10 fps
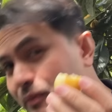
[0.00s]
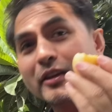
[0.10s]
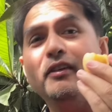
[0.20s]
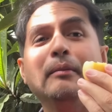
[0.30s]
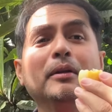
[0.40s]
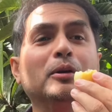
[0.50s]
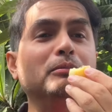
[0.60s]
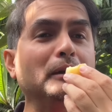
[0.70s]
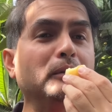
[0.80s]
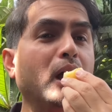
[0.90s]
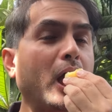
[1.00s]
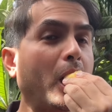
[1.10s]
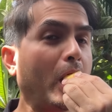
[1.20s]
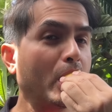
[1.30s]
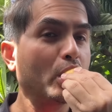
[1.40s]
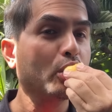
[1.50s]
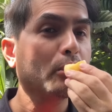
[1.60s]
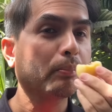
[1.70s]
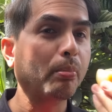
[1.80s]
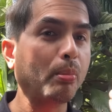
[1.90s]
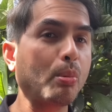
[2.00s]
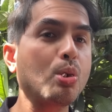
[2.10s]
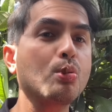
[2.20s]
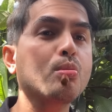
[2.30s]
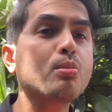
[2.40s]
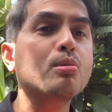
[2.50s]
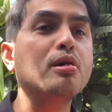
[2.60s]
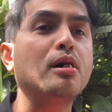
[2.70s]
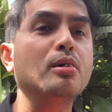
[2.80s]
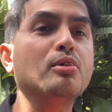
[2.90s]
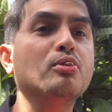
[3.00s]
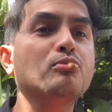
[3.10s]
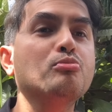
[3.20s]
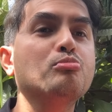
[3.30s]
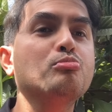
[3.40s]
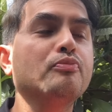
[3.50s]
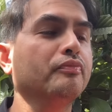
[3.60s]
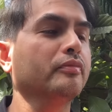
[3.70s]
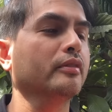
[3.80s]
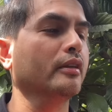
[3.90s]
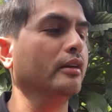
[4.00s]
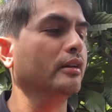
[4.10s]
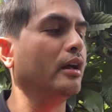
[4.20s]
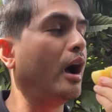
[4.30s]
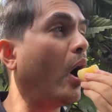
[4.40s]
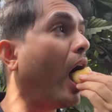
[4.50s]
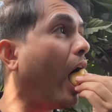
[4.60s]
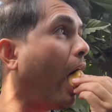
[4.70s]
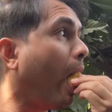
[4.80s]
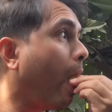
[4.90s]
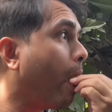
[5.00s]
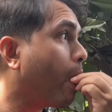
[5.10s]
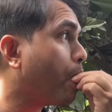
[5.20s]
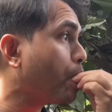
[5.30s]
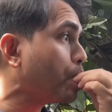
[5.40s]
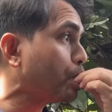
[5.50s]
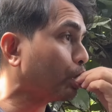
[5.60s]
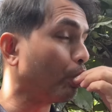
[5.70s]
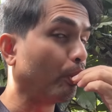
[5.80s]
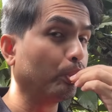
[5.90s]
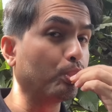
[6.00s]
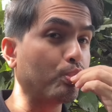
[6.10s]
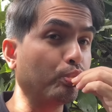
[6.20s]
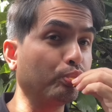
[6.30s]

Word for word: vitamin khủng khiếp luôn. Ừ, hột hột quá là hột. Ừ.